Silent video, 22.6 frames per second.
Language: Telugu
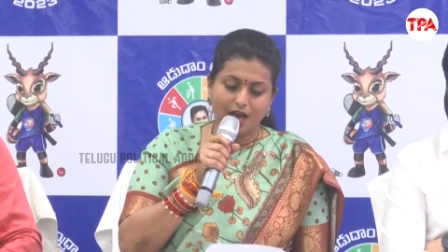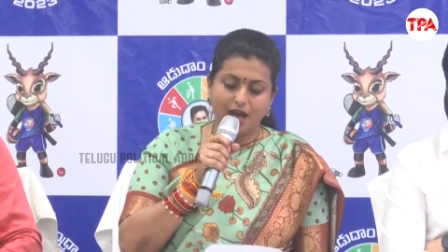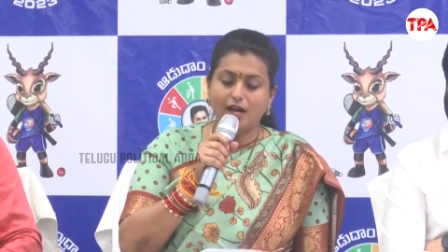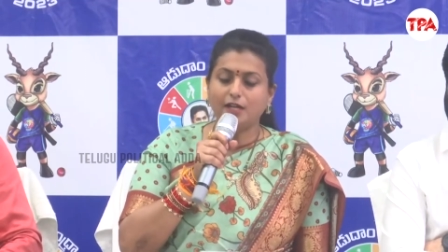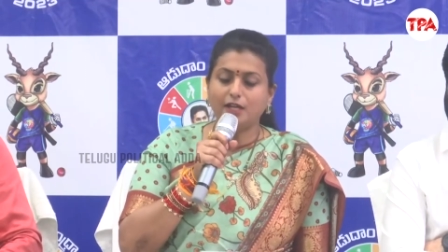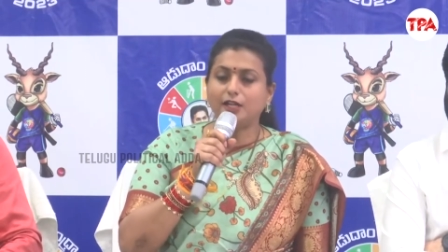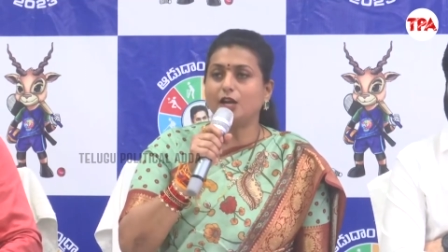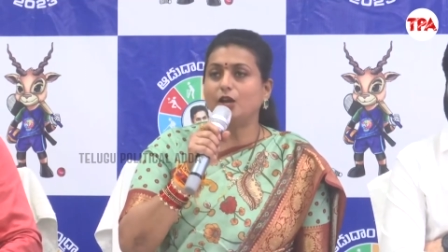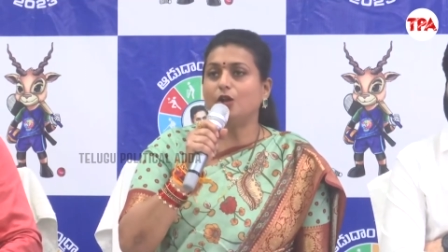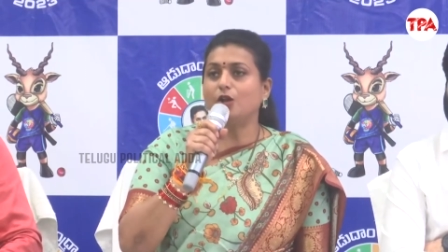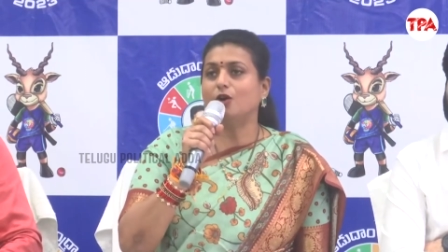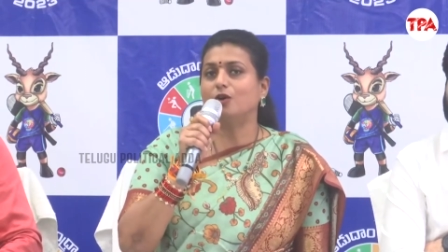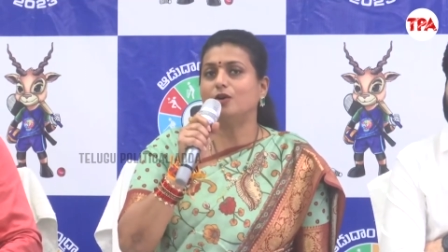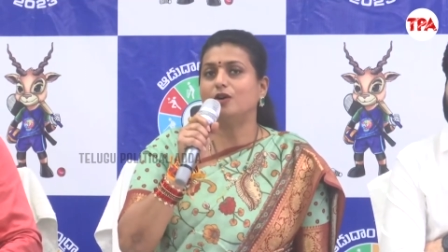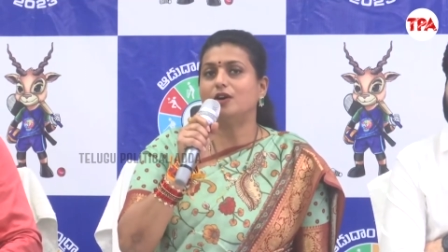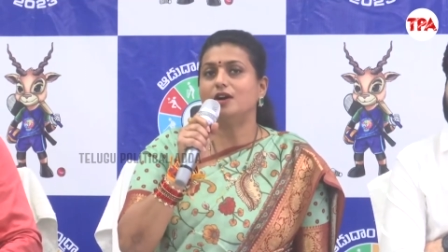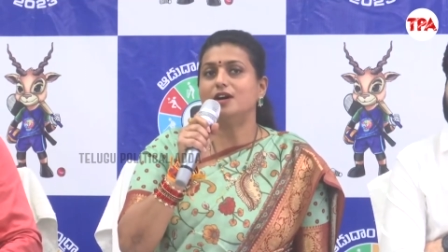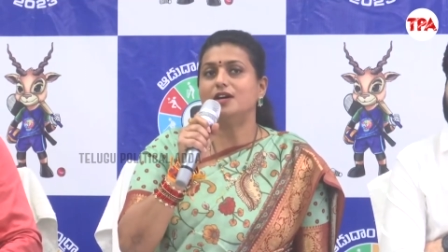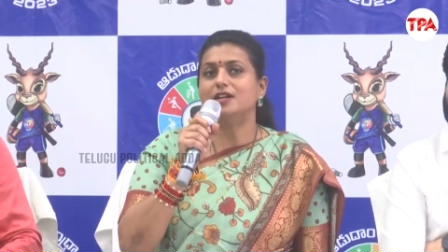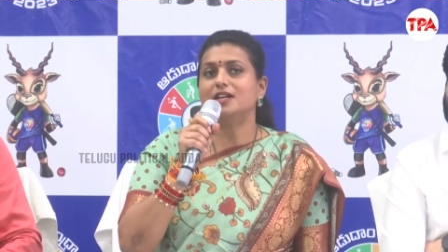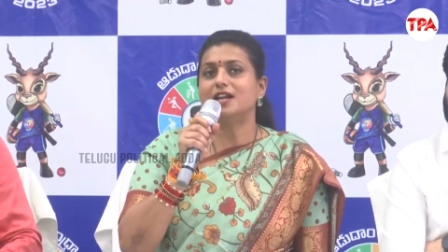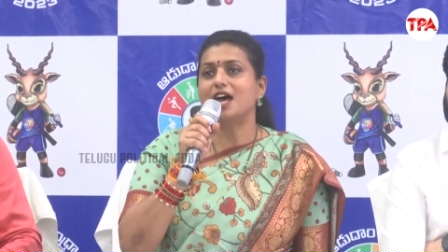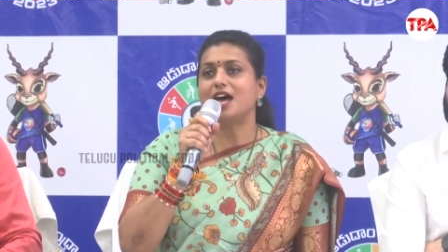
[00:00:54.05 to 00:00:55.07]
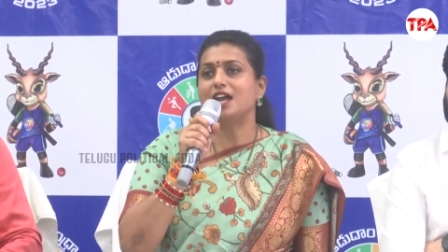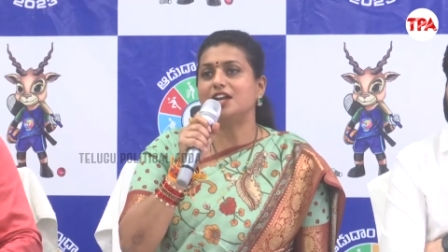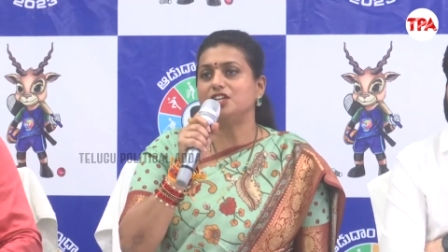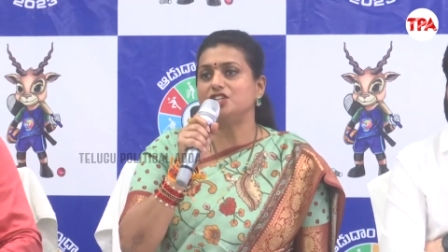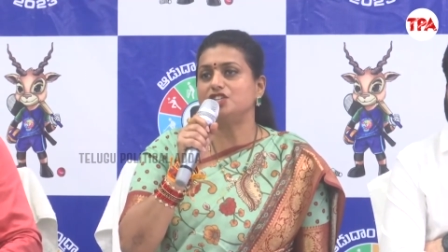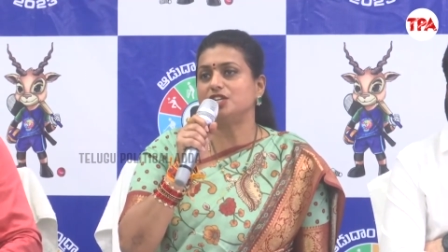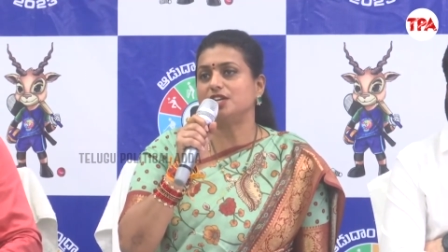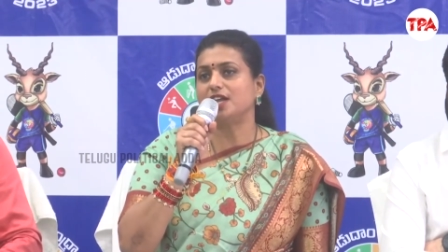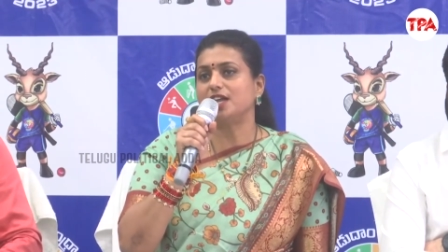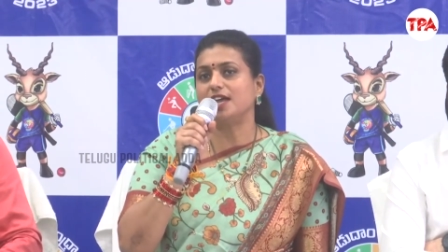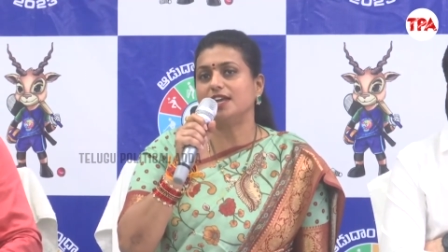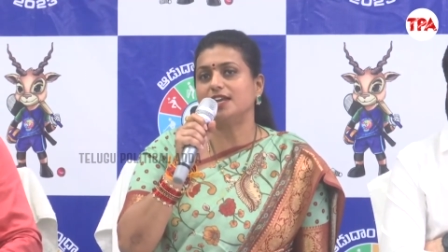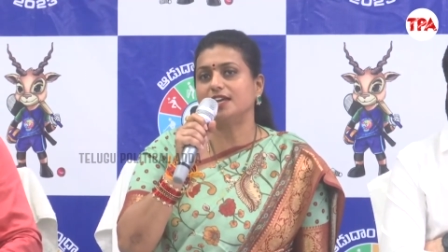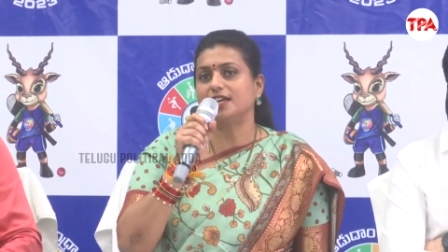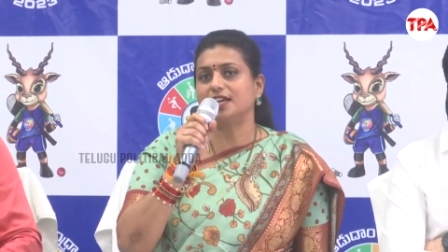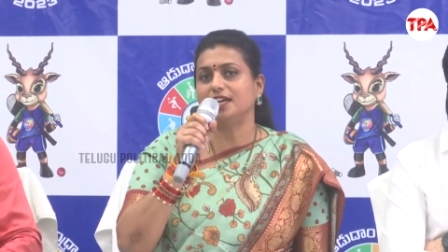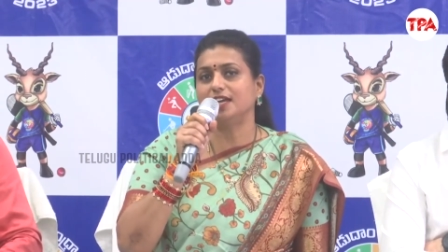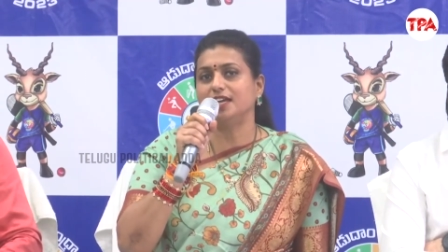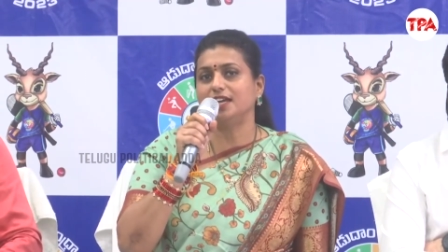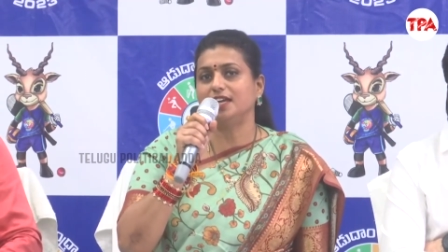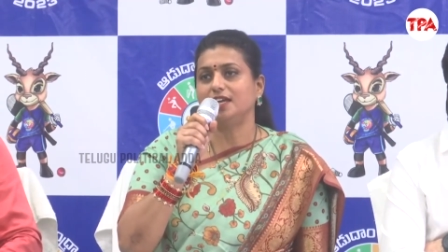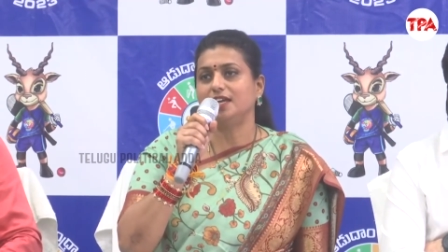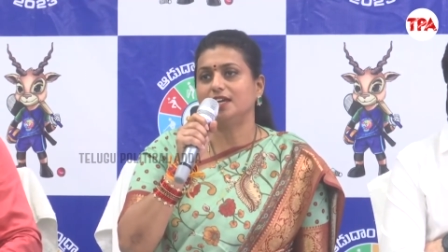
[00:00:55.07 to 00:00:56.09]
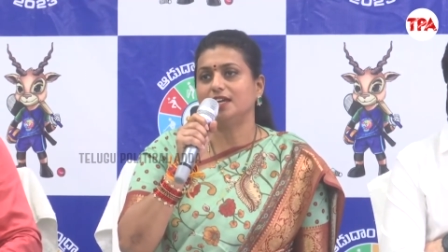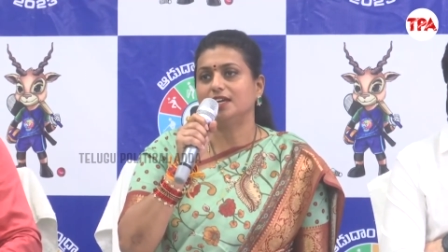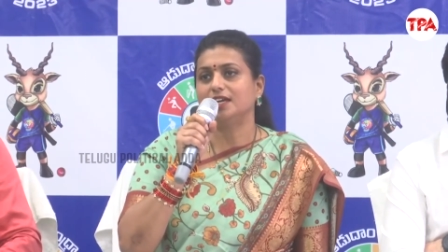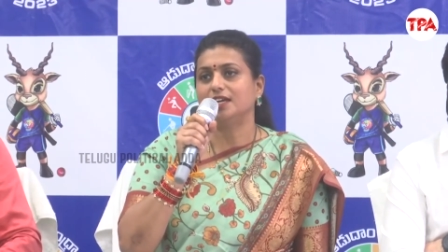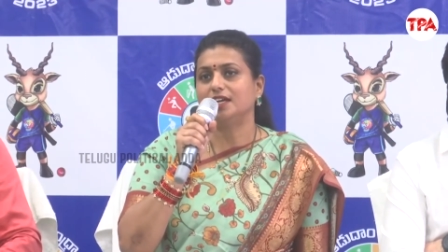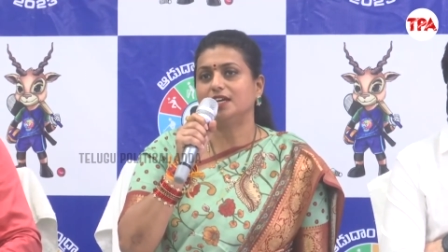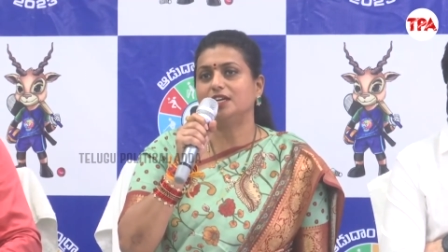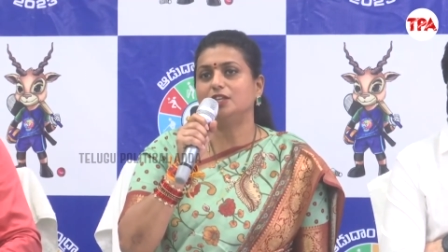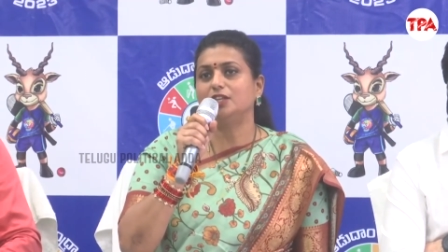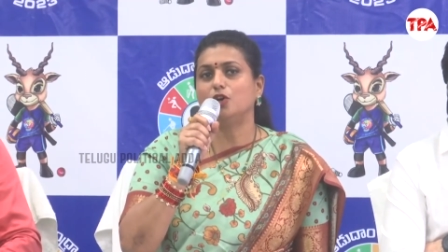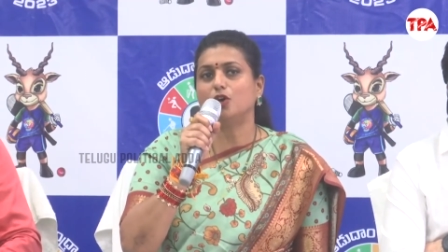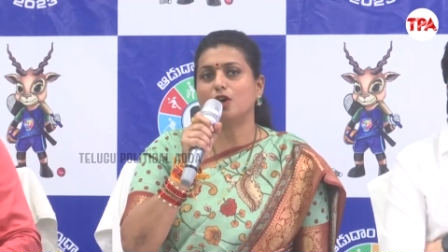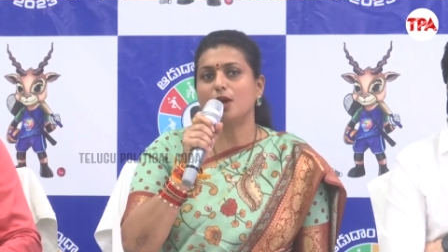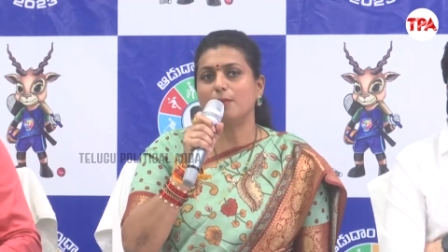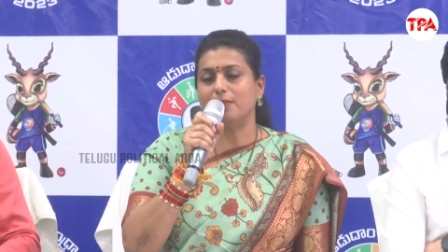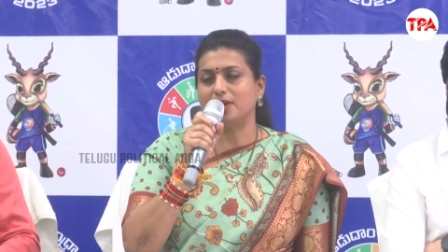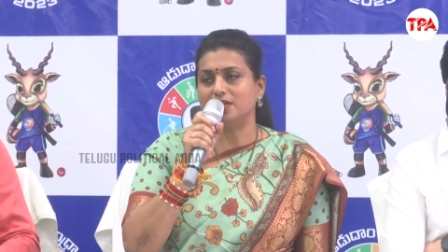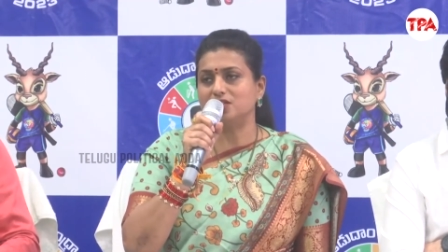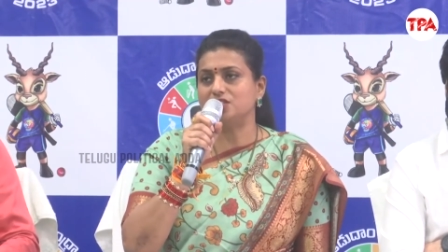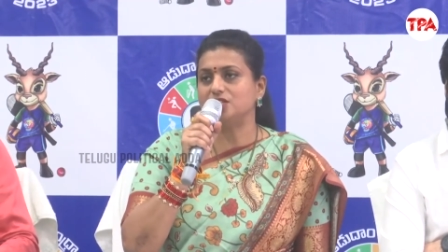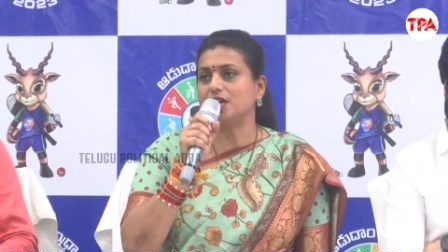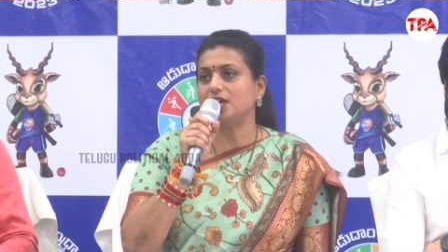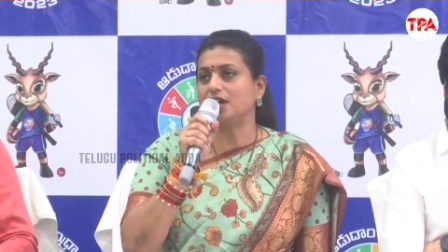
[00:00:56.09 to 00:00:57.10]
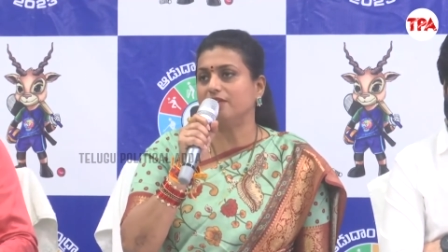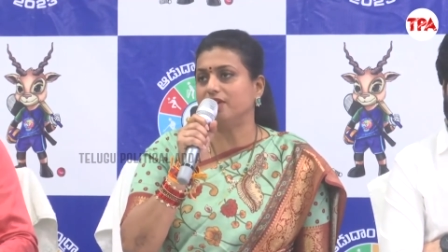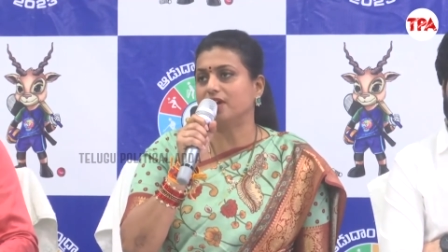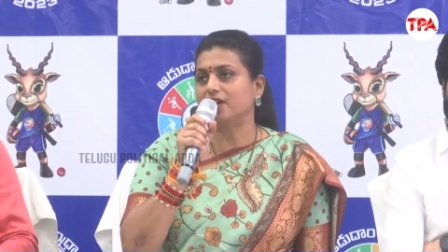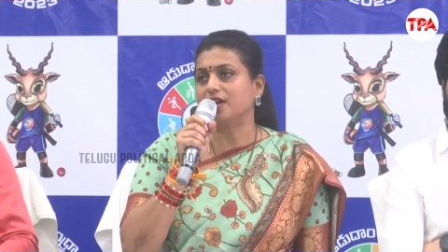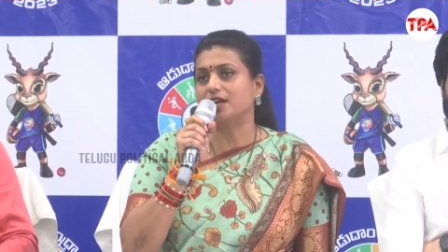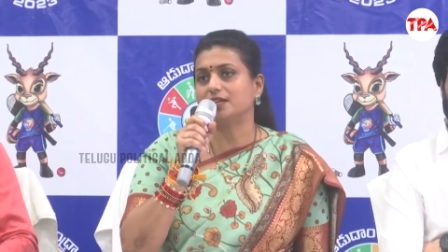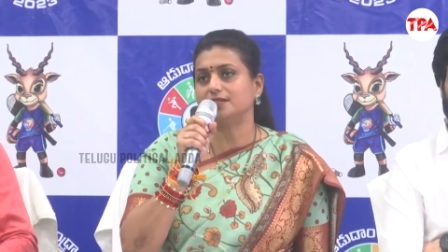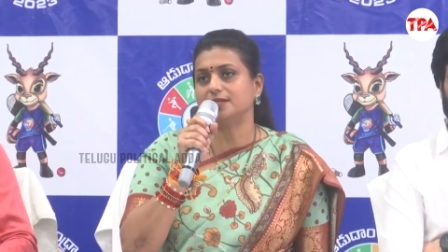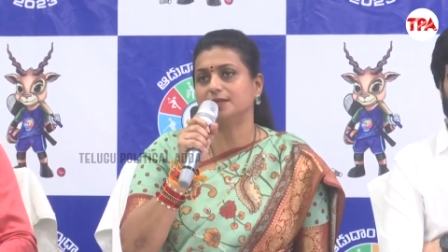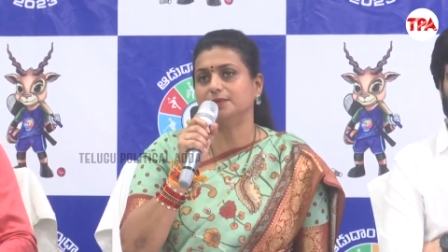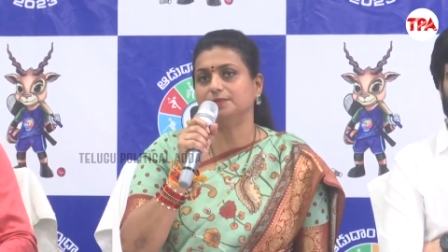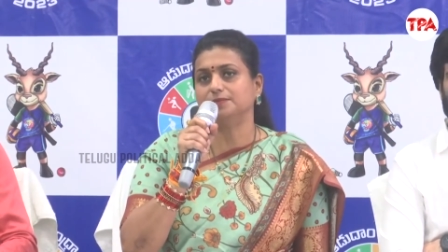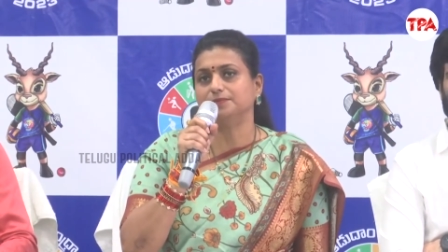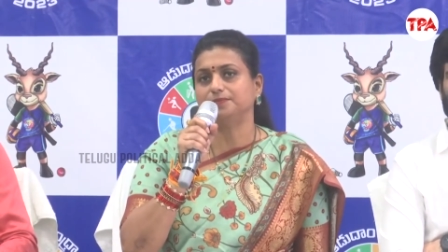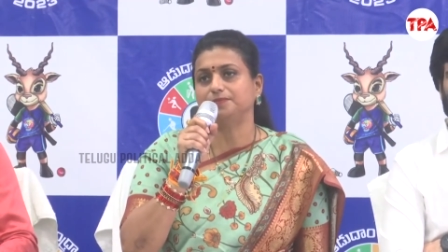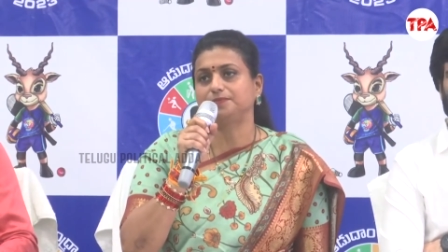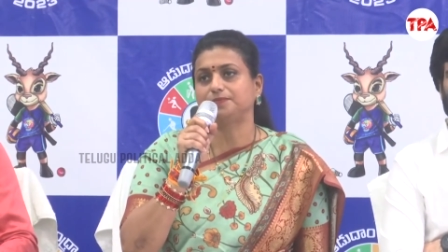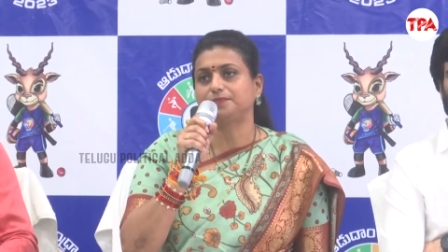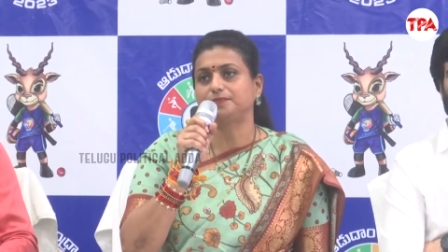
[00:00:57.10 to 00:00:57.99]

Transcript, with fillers: ఆటలో రాణించడానికి ఇది ఒక మంచి అవకాశం